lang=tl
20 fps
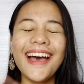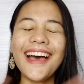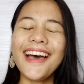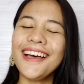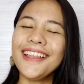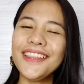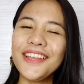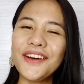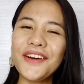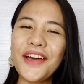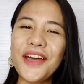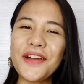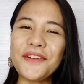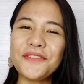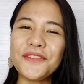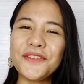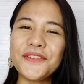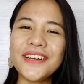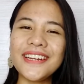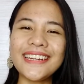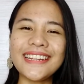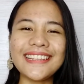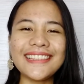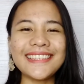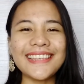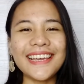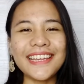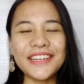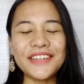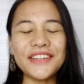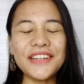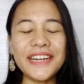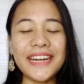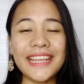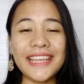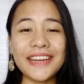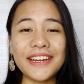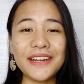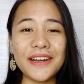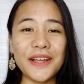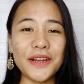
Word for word: Hello everyone, it's Andrea here